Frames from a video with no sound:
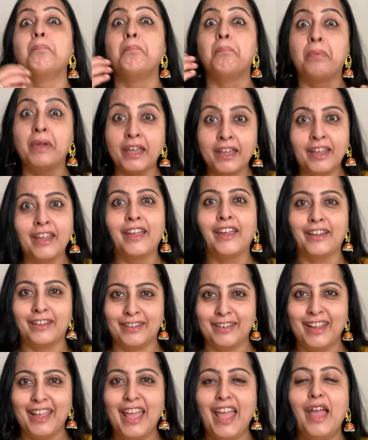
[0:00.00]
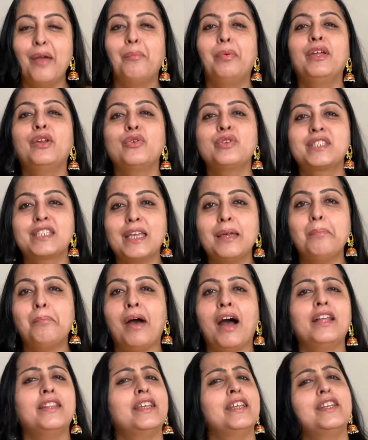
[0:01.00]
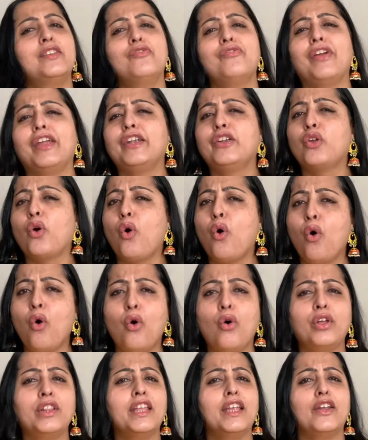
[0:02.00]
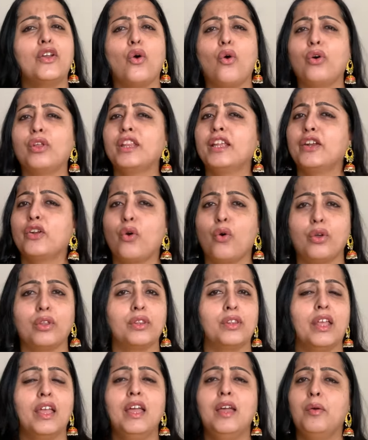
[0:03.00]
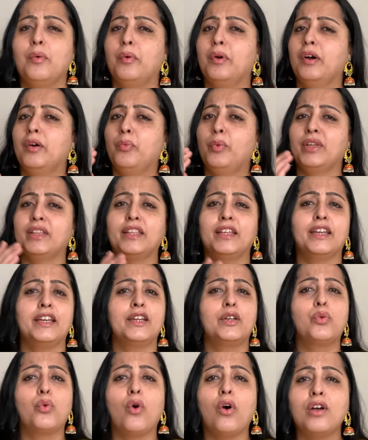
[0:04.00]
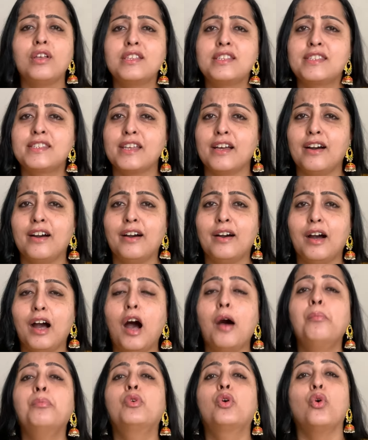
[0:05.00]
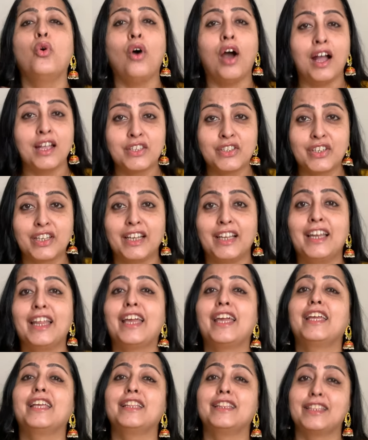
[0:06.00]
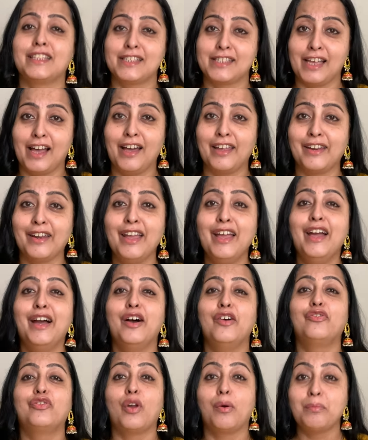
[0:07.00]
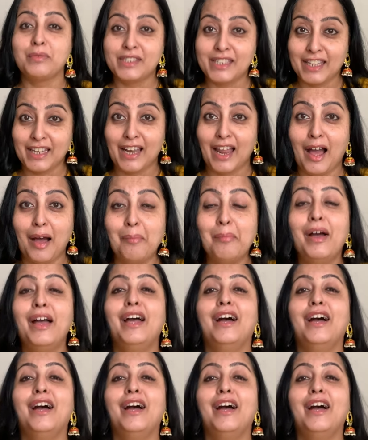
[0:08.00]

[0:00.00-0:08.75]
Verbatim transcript: बिग हिट फिर उसके बाद इट वेंट ऑन एंड ऑन एंड ऑन वेदर इट वॉज हमको आजकल है इंतज़ार फ्रॉम uh, सैलाब